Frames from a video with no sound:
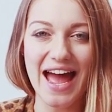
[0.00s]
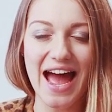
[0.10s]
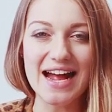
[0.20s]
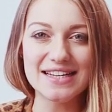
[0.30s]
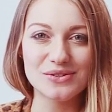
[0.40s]

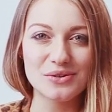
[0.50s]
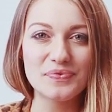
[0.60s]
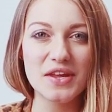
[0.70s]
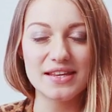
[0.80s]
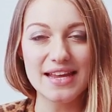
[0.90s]
Also,
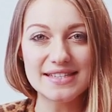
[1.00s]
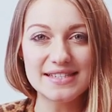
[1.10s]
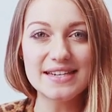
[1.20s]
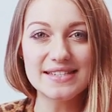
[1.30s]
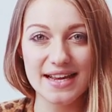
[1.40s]
Dein
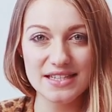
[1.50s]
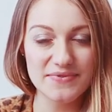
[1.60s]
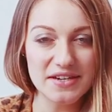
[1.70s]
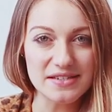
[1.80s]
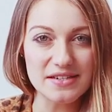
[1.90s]
Ziel ist ganz
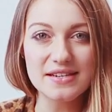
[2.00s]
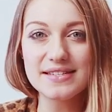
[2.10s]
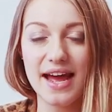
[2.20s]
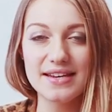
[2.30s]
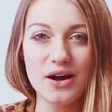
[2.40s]
wichtig und
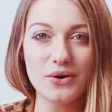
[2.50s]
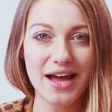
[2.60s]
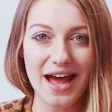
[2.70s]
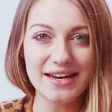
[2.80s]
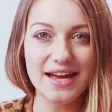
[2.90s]
das kann dir auch
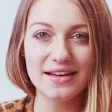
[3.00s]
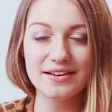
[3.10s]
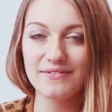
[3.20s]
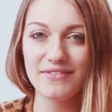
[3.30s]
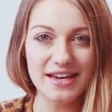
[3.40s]

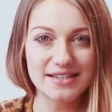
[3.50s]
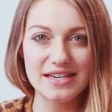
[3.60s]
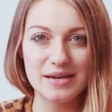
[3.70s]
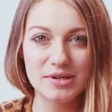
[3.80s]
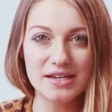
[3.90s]
keiner
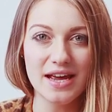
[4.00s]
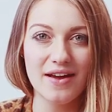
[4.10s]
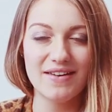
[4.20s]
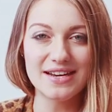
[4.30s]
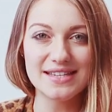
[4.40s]
wegnehmen,
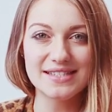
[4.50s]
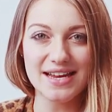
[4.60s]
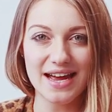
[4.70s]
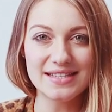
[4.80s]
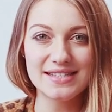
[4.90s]
weil es ist
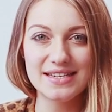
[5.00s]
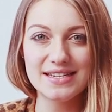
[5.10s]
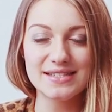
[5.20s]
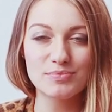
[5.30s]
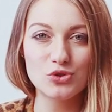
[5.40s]
dein Ziel,
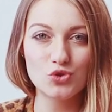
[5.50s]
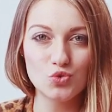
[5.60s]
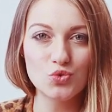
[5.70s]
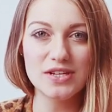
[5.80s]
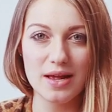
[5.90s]
das musst
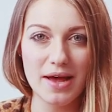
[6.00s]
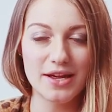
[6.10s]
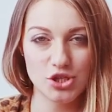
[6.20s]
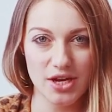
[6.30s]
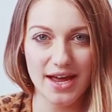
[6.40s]
du selber
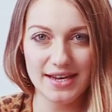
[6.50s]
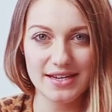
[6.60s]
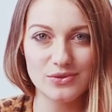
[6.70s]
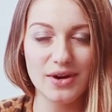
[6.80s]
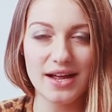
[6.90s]
entscheiden.
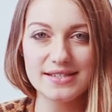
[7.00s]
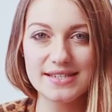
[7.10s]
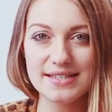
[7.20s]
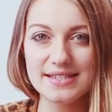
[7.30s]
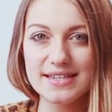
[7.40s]
Also du kannst
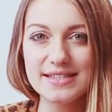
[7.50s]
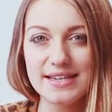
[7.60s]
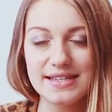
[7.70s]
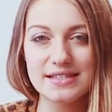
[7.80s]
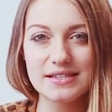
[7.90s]
dich jetzt nicht
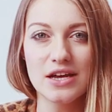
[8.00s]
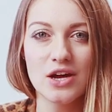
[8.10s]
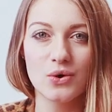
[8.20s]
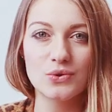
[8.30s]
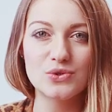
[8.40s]
hinsetzen
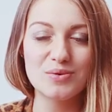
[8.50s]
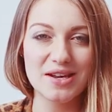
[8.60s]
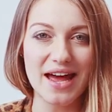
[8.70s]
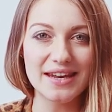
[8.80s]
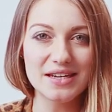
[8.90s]
und zu
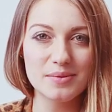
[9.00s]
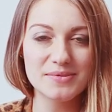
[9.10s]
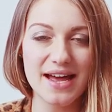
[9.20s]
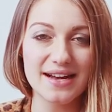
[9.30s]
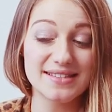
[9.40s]
jemand anderem
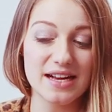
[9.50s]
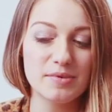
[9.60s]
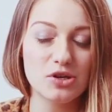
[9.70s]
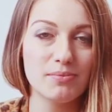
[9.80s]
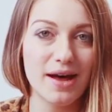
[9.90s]
sagen, sag
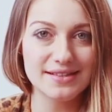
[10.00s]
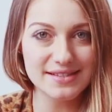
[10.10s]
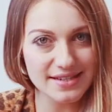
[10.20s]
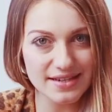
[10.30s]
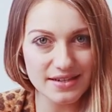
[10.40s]
mir doch mal ein
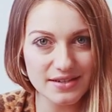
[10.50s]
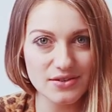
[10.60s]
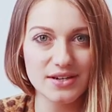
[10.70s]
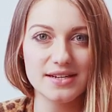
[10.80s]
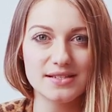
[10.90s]
Ziel,
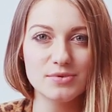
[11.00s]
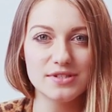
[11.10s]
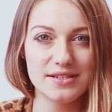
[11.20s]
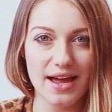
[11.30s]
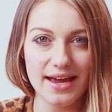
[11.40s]
sondern das
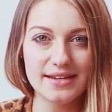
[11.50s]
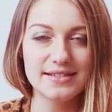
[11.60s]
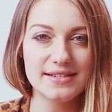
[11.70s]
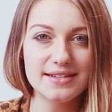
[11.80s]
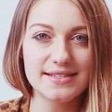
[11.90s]
muss dein
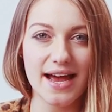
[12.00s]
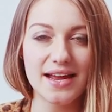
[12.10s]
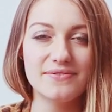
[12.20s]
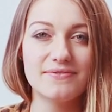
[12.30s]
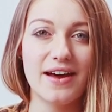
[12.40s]
Ziel
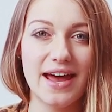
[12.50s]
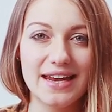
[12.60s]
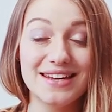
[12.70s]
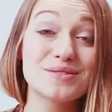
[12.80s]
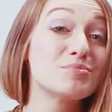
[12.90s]
sein,
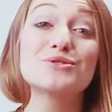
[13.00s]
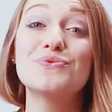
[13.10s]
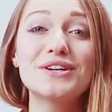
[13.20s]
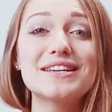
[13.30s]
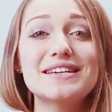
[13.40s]
weil es muss
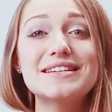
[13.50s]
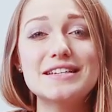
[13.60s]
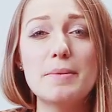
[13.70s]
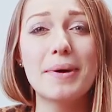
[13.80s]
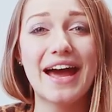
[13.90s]
wirklich in
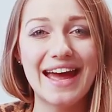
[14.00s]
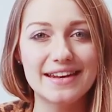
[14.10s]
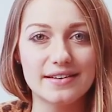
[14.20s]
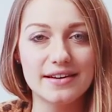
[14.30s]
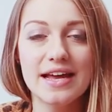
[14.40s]
dir
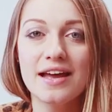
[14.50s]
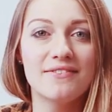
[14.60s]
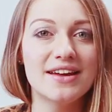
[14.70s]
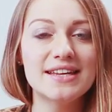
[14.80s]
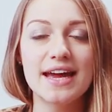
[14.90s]
brennen.
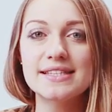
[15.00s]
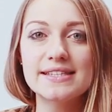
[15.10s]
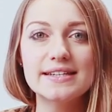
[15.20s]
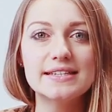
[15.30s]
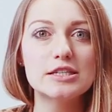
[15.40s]
Wenn dein
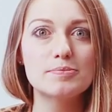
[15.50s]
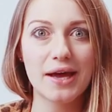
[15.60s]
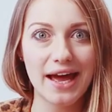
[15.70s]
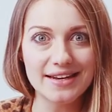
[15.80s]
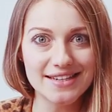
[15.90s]
Ziel nicht
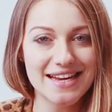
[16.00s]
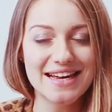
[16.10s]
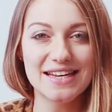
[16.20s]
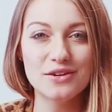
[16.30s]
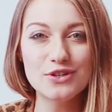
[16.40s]
brennt,
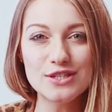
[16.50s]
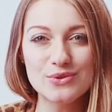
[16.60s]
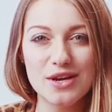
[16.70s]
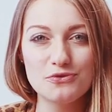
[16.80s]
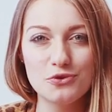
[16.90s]
dann wirst
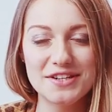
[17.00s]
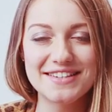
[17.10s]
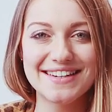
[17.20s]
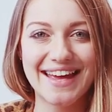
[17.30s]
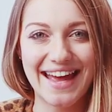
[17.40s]
du dafür
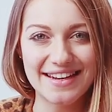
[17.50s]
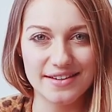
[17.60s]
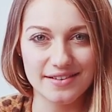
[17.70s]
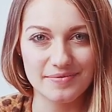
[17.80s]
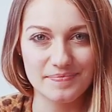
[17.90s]
nicht
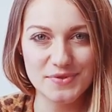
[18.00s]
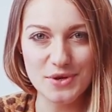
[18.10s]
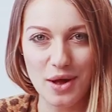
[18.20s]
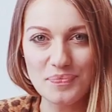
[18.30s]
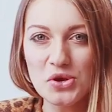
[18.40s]
rennen.
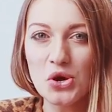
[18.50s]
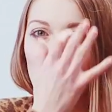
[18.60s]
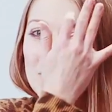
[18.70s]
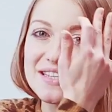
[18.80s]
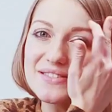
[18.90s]
So,
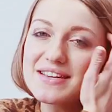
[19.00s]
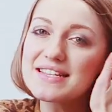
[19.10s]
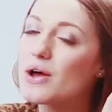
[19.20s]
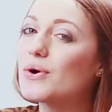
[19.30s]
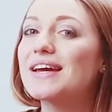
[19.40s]
und deswegen
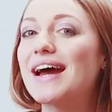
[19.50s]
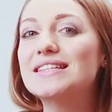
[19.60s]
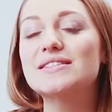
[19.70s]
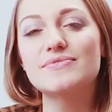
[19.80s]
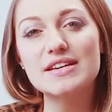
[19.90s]
ist auch
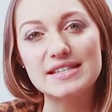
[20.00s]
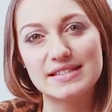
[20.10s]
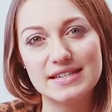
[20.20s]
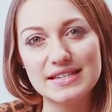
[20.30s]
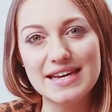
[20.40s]
ganz
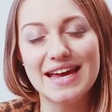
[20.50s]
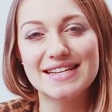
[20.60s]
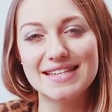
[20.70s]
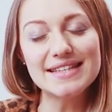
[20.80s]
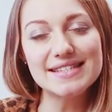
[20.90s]
wichtig,
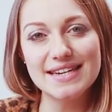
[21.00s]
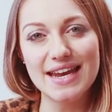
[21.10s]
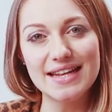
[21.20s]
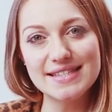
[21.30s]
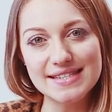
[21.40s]
setz dir
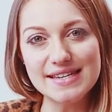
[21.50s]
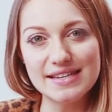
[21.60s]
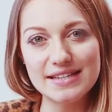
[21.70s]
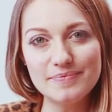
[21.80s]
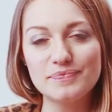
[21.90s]
dein
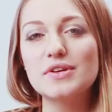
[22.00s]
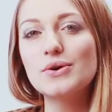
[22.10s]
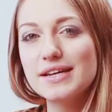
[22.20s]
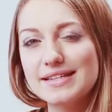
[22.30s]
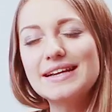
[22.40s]
Ziel,
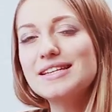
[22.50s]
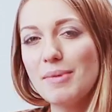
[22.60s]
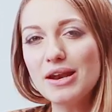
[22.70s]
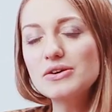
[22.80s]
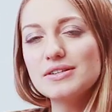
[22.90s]
okay, denk dir
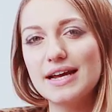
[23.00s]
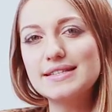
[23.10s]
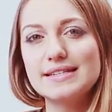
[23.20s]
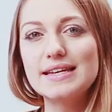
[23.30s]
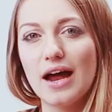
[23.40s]
mal irgendein
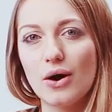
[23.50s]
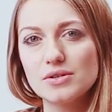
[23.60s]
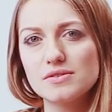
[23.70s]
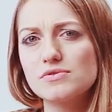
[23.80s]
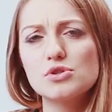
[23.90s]
Ziel
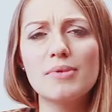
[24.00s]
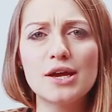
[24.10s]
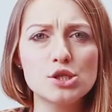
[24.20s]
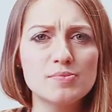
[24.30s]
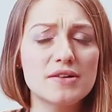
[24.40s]
aus. Zum
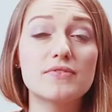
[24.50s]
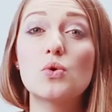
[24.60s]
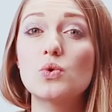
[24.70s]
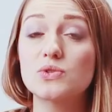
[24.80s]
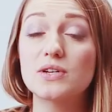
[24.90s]
Beispiel, wie
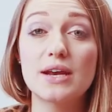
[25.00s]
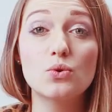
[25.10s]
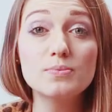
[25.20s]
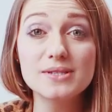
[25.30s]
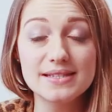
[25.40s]
hoch soll dein
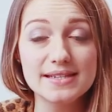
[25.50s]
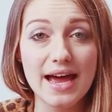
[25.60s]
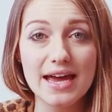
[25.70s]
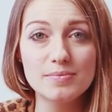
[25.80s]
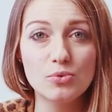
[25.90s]
Umsatz in
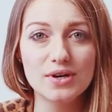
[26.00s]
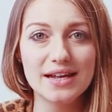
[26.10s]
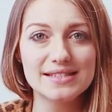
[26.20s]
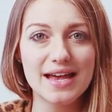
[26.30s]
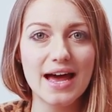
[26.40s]
einem
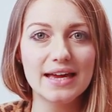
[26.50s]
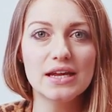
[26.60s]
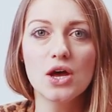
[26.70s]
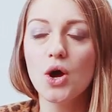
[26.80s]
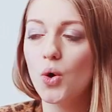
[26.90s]
Monat sein?
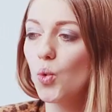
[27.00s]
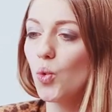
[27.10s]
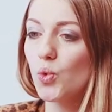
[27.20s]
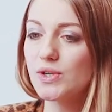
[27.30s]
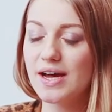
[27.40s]

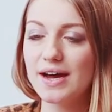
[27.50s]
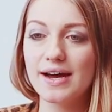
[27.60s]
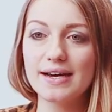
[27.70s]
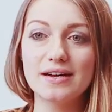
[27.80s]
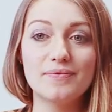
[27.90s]

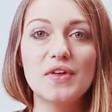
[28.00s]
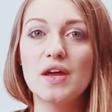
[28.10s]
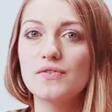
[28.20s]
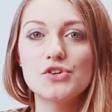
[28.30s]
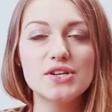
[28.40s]
Oder ähm,
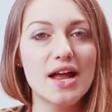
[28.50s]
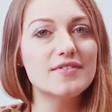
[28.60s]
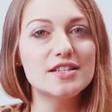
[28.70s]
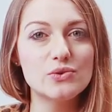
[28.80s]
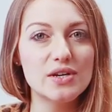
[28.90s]
wie schnell
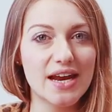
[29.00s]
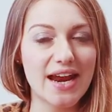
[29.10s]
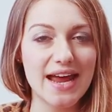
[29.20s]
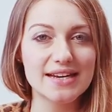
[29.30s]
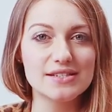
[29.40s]
willst du dir dein
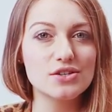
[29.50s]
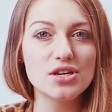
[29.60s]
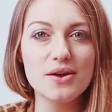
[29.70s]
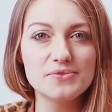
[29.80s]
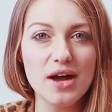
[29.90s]
eigenes
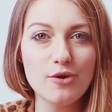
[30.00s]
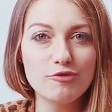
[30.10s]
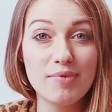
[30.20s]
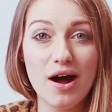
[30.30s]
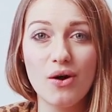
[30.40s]
Geschäft
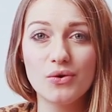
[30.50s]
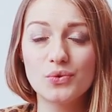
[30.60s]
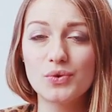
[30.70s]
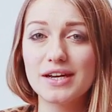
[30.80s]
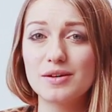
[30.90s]
aufbauen?
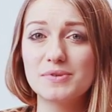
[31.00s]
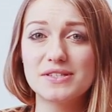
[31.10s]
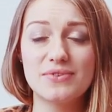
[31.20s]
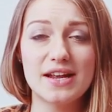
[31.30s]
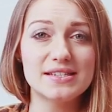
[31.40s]
Oder gibt
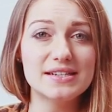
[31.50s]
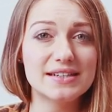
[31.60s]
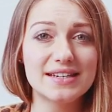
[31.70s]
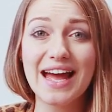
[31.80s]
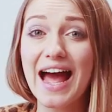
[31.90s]
es vielleicht
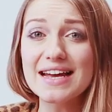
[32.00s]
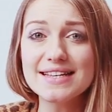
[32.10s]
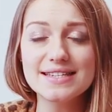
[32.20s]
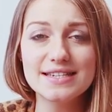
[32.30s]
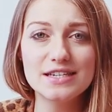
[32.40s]
irgendeine
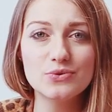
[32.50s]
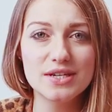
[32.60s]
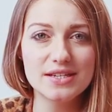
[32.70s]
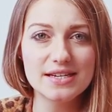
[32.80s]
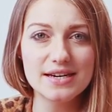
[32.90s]
Reise, die du
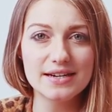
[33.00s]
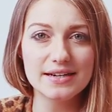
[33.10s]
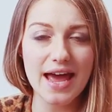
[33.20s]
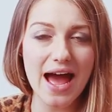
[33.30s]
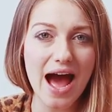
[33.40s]
dir
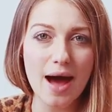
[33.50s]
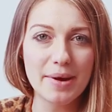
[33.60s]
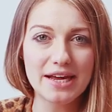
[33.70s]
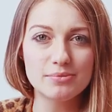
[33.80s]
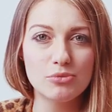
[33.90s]

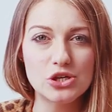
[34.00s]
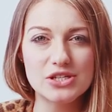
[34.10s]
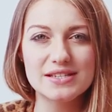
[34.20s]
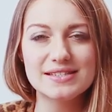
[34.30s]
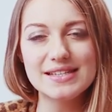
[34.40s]
erarbeiten
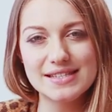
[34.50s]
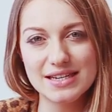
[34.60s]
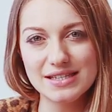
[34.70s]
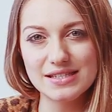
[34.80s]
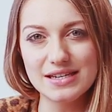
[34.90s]
möchtest? Setz
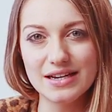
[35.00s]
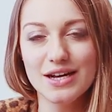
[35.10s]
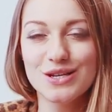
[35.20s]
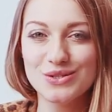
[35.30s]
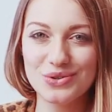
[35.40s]
dir ein Ziel.
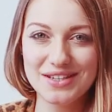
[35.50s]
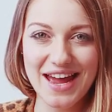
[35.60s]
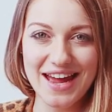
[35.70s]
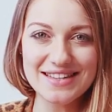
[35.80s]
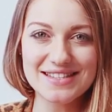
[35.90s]
So, und
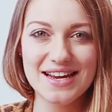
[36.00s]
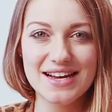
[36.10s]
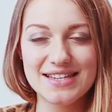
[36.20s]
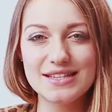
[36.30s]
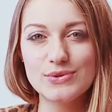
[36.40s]
jetzt
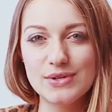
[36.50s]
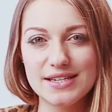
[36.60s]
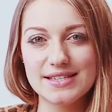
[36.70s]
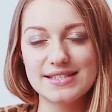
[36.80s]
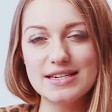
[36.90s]
setzt du dir
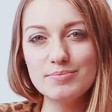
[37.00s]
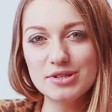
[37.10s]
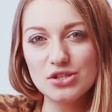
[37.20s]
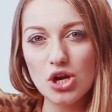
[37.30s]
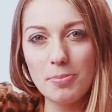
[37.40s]
das Ziel
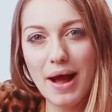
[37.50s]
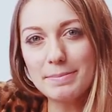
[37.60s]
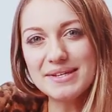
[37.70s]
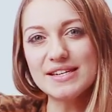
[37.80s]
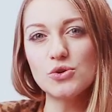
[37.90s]
bitte nochmal
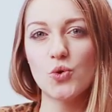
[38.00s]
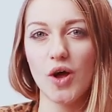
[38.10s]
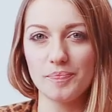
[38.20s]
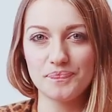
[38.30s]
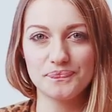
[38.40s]
ein bisschen
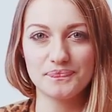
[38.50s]
höher.